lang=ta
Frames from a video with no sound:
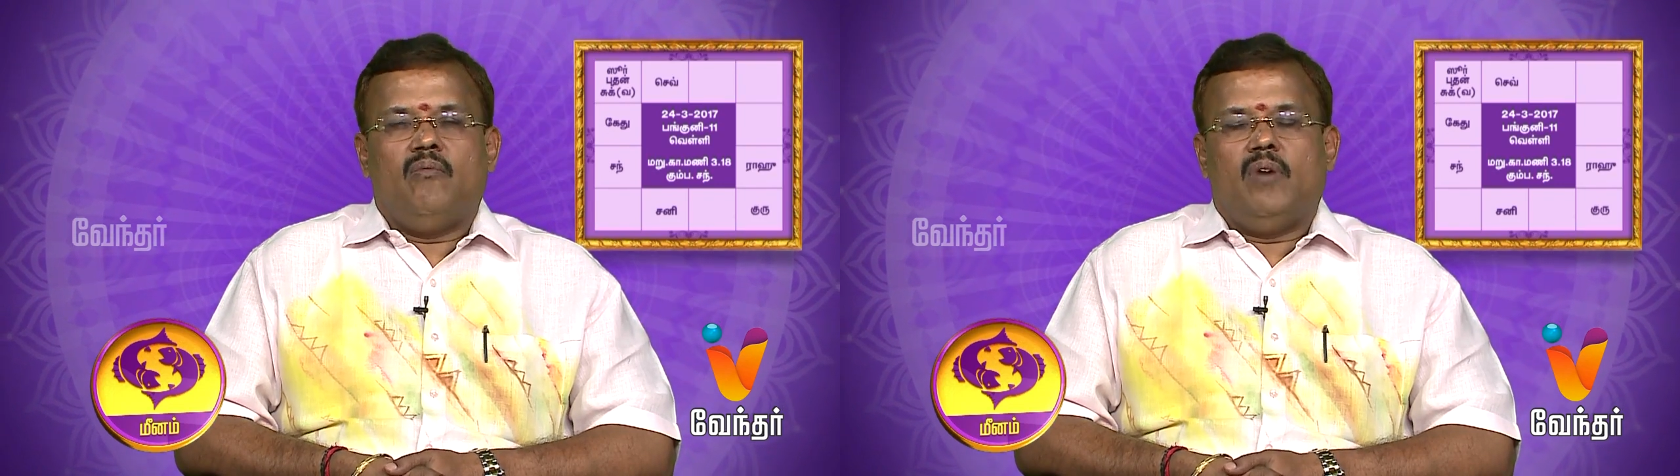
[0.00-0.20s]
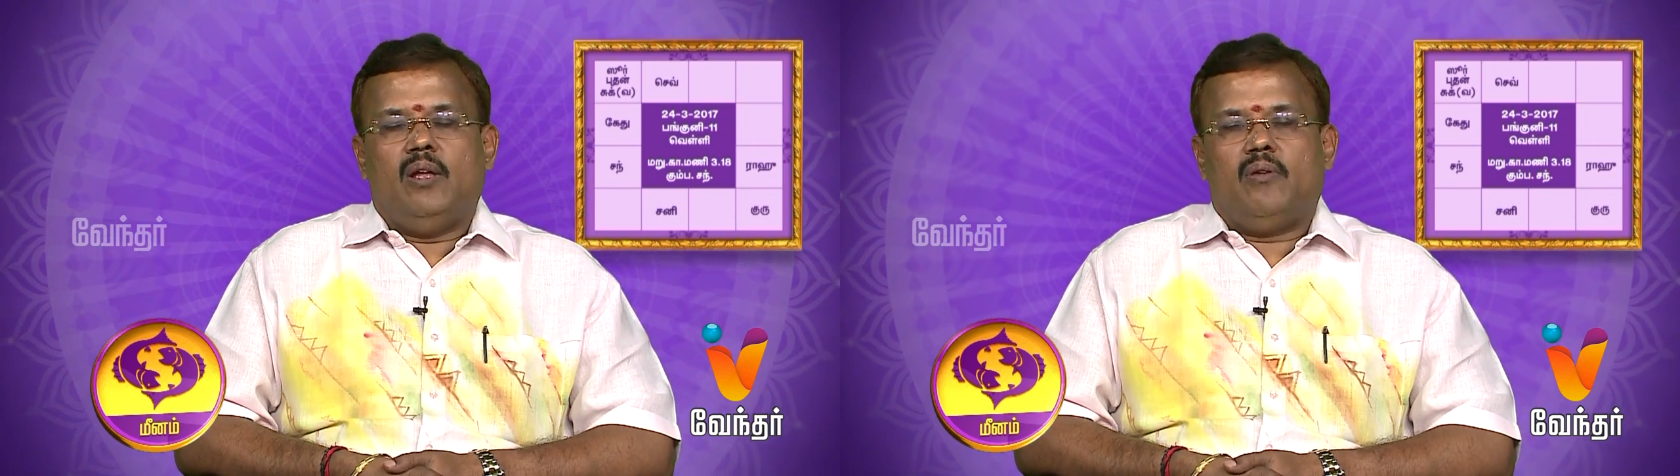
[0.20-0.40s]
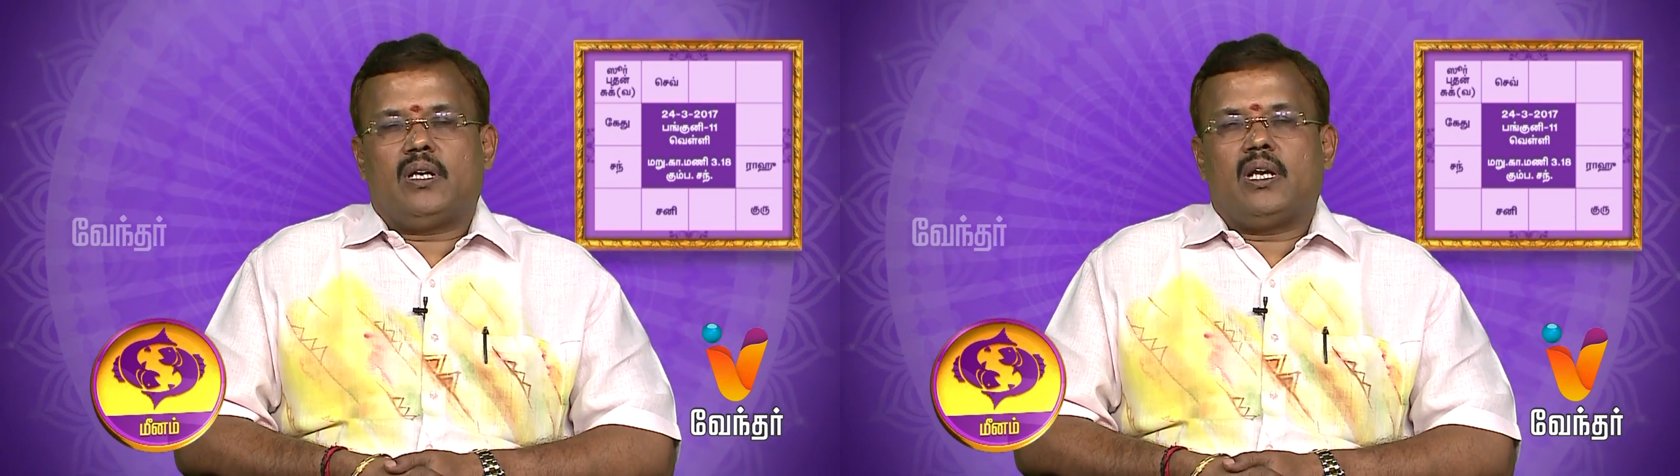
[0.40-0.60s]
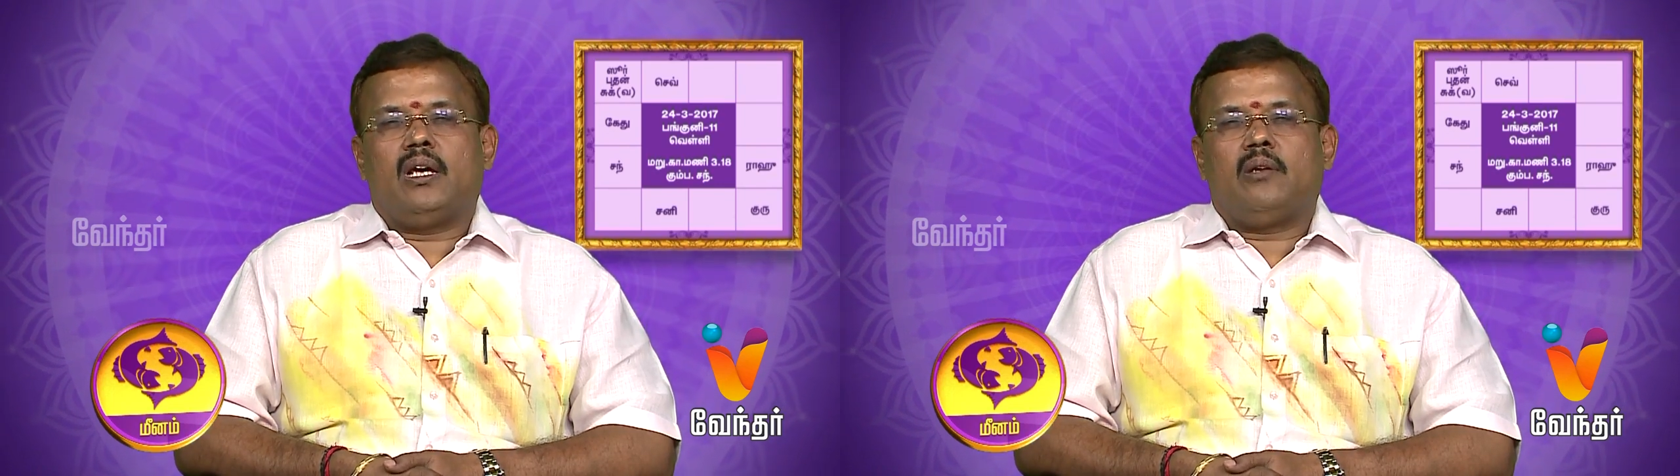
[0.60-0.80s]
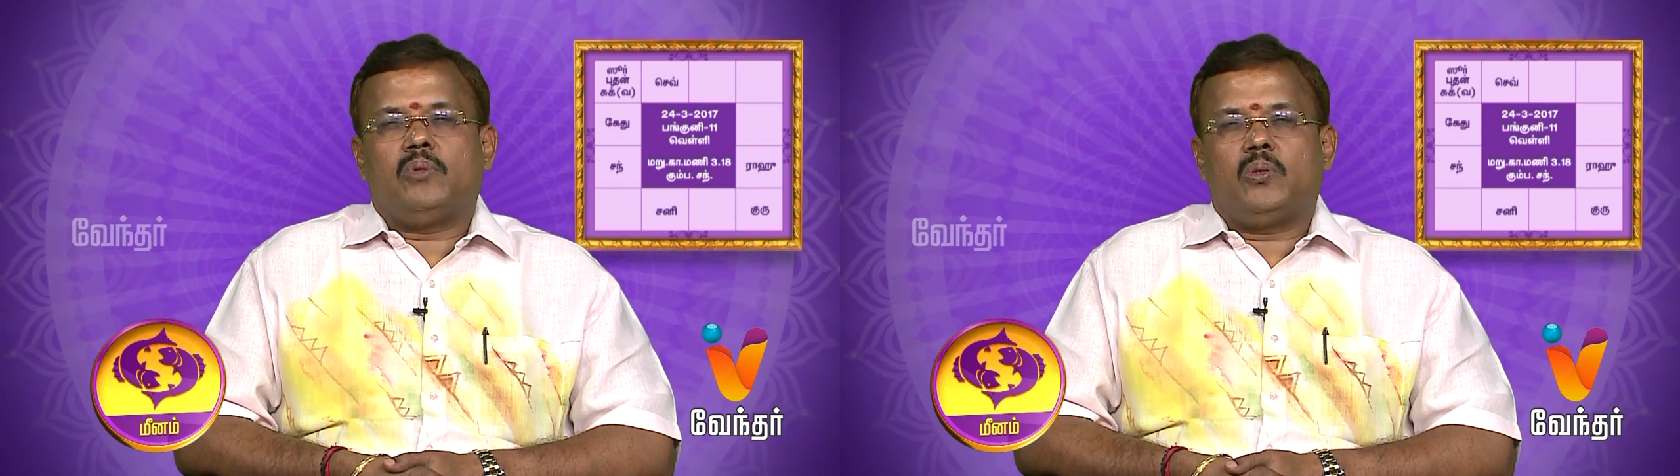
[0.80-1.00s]

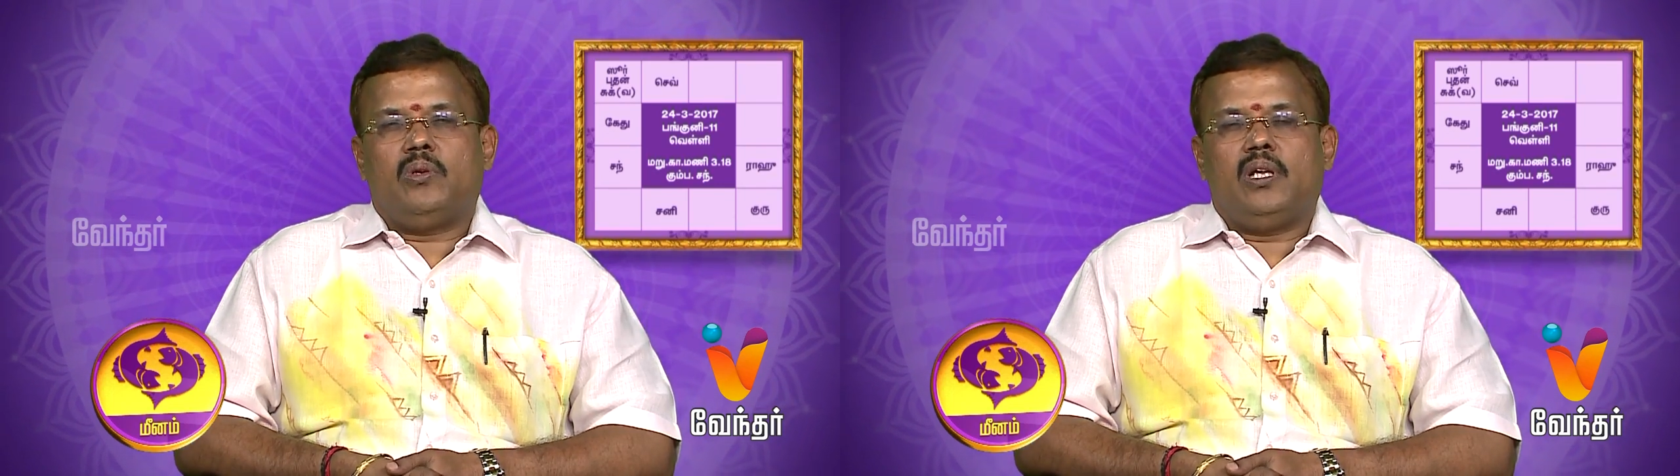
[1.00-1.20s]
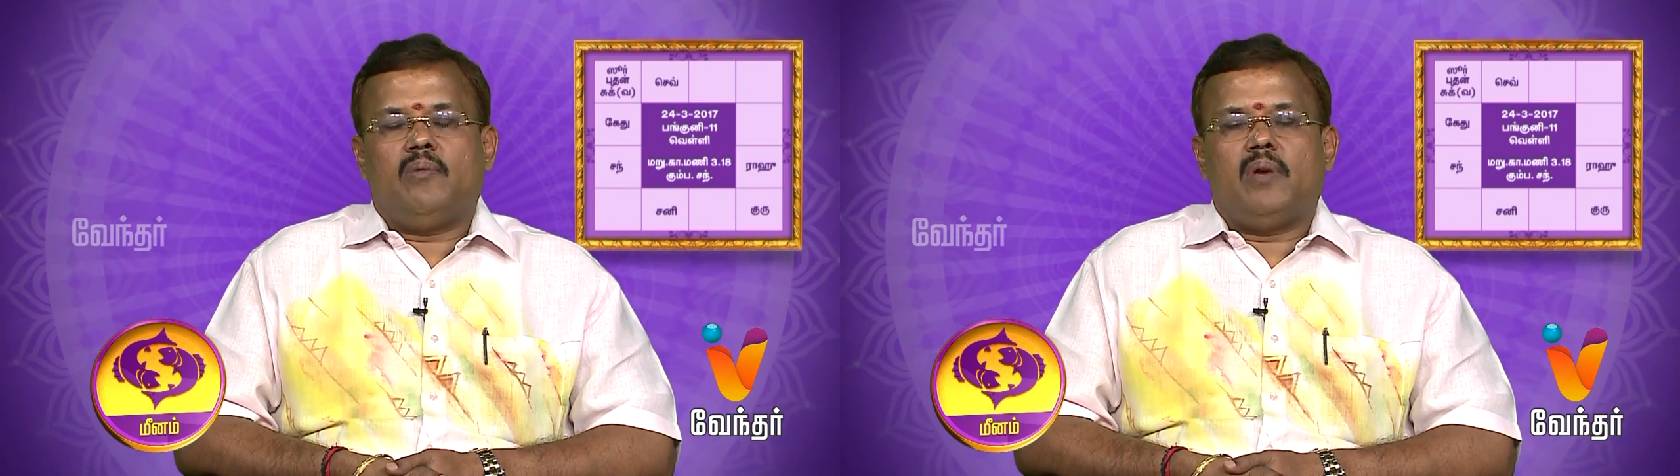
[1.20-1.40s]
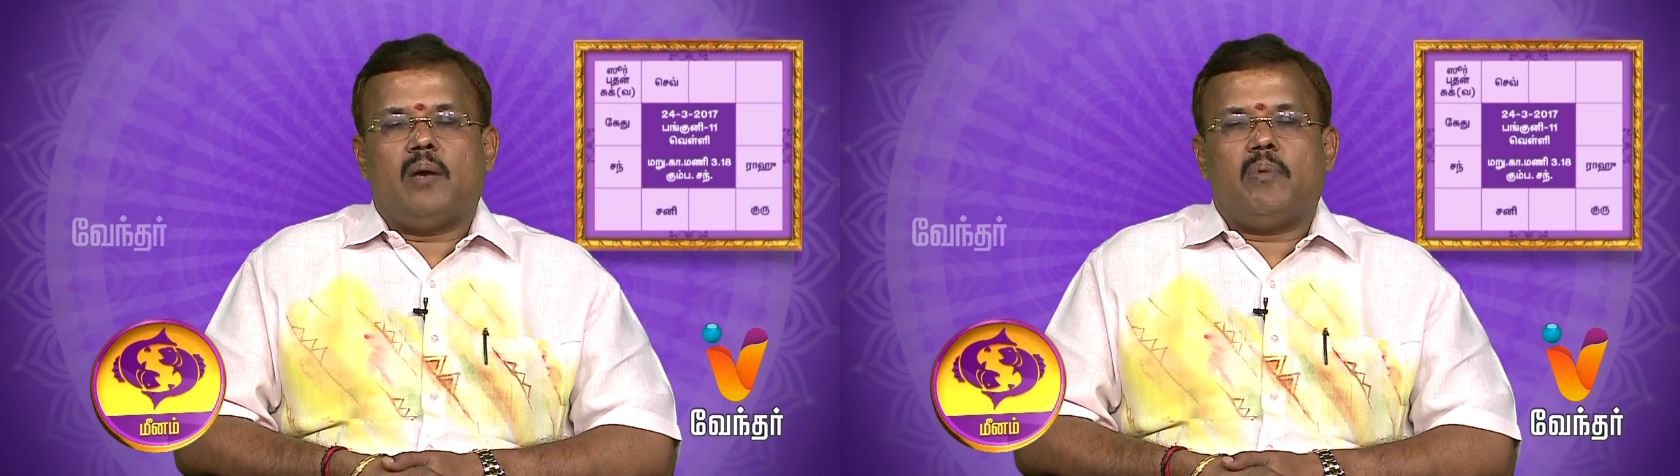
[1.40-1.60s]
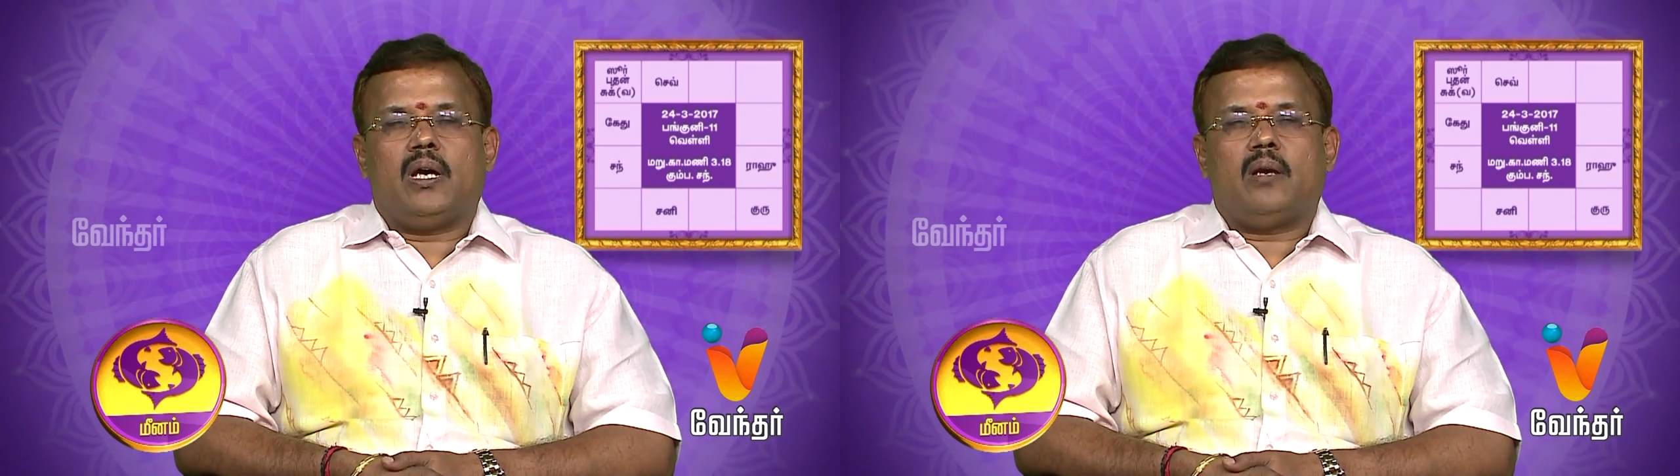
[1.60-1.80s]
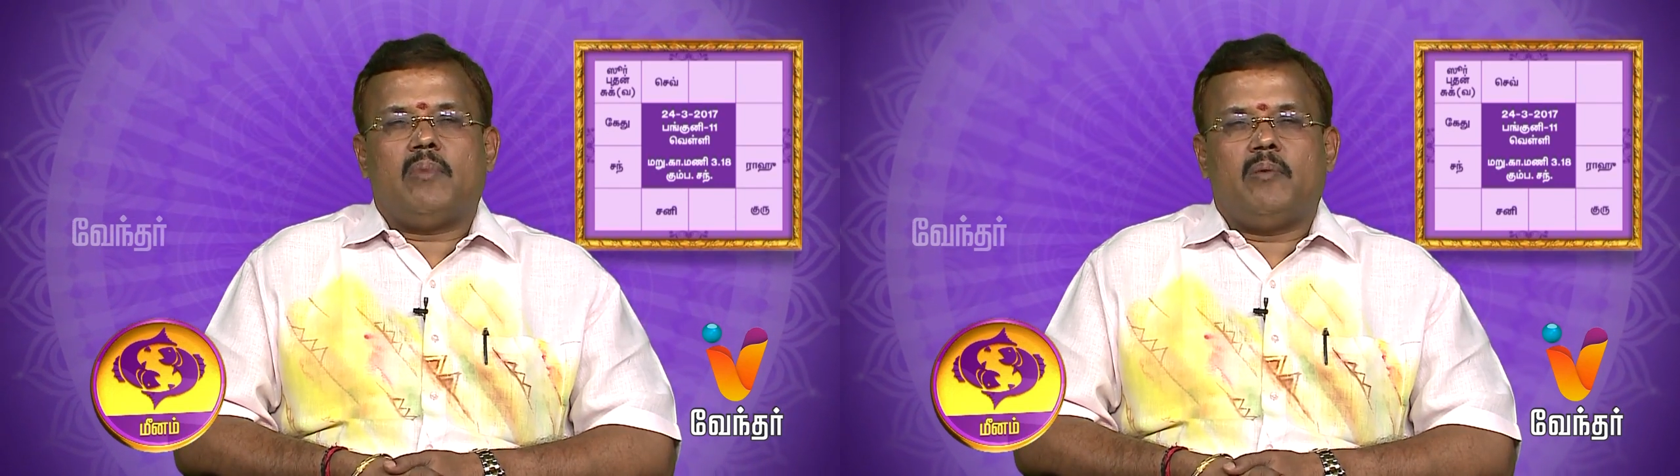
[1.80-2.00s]
வெளிவட்டாரம் தொழில் வியாபாரம்